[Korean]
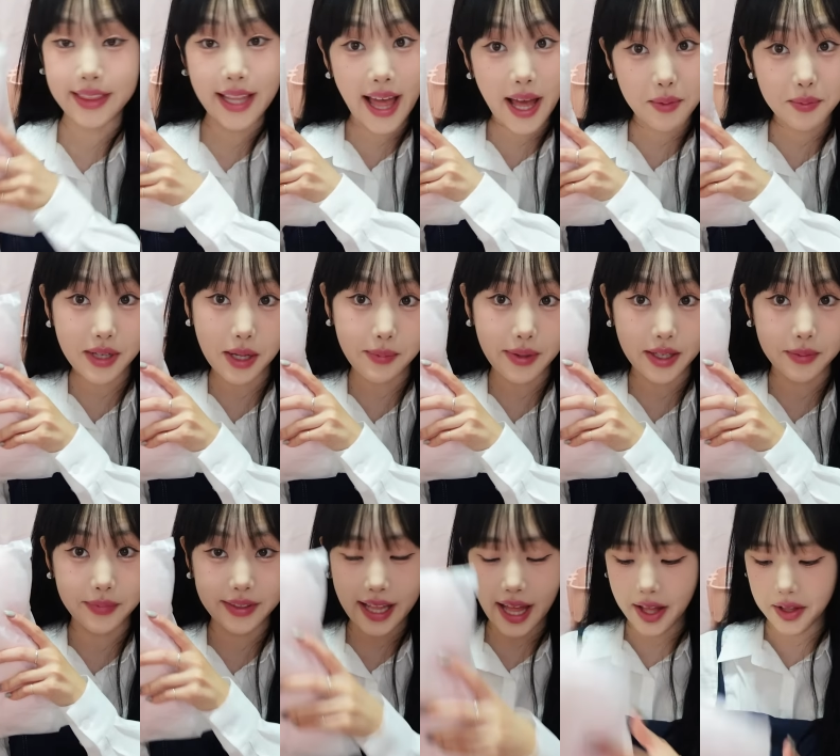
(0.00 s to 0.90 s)
다음
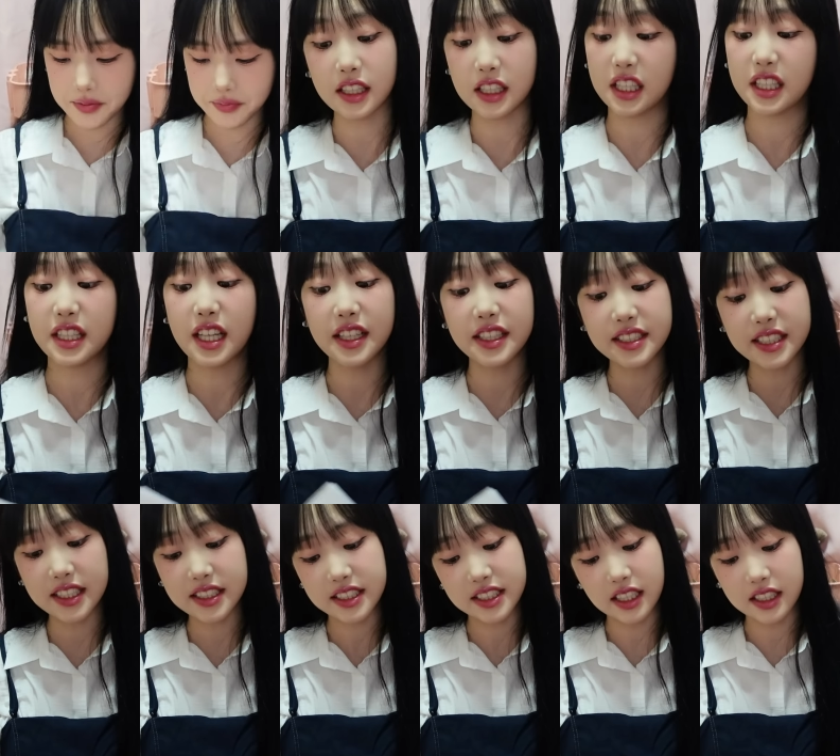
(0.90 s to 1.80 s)
가방입니다. 기대는
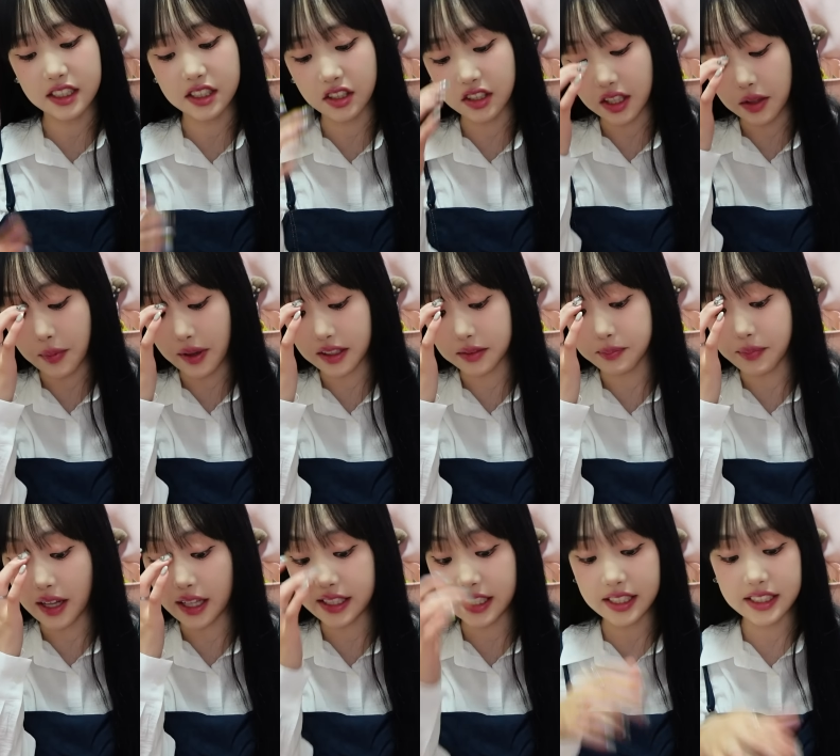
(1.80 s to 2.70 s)
살짝 그렇게 막
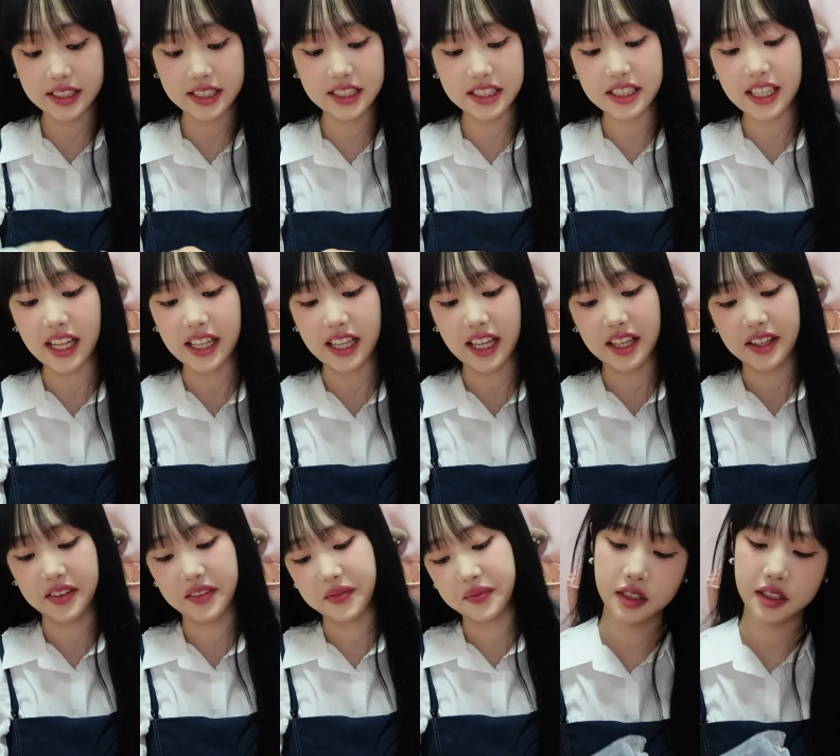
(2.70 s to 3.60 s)
많이 있지는 않아.
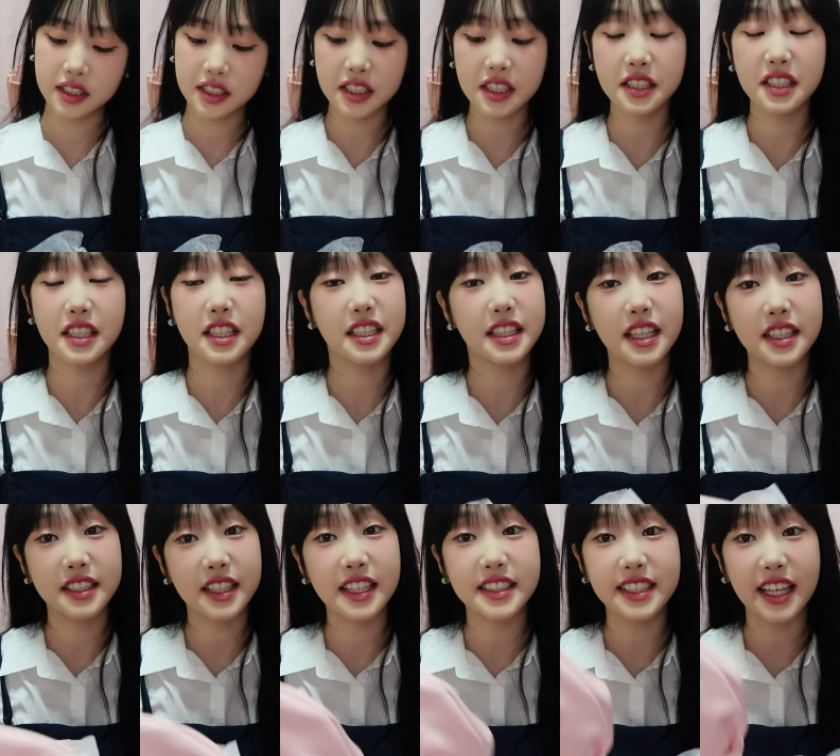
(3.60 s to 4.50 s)
큰
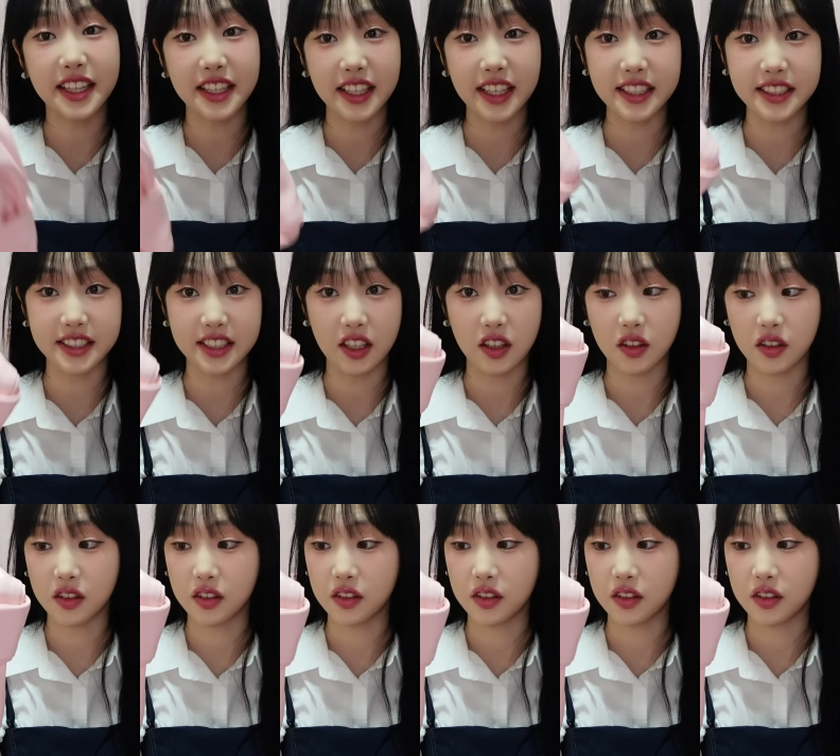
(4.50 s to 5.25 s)
기대는 하지 않겠어.